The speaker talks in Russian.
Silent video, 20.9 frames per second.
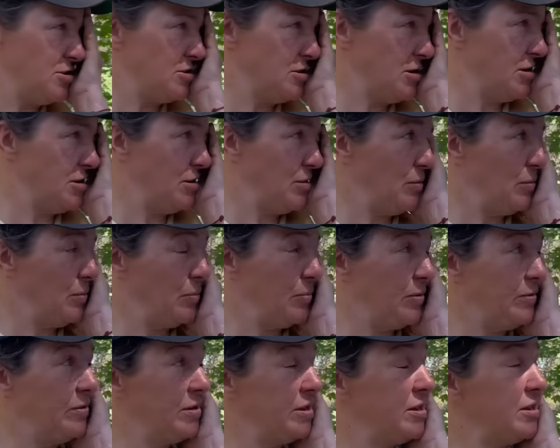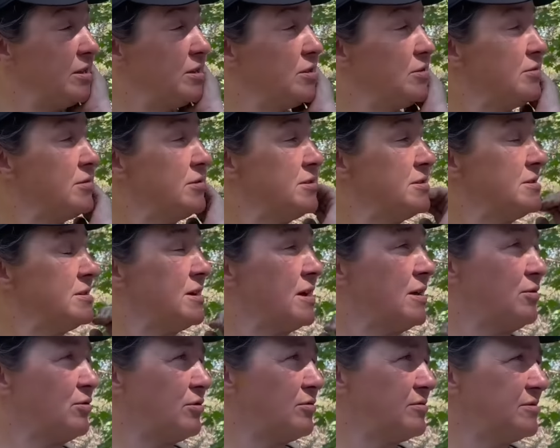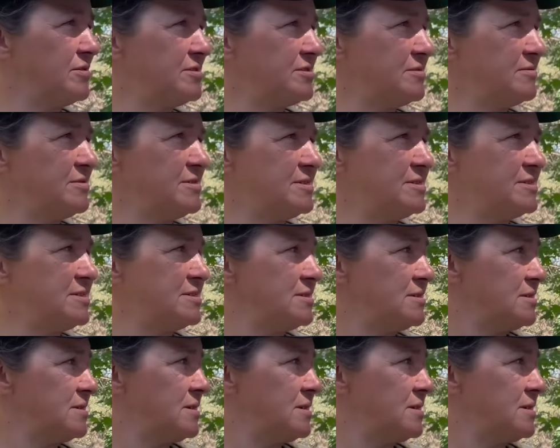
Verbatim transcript: надо повыкидывать, а новые завести.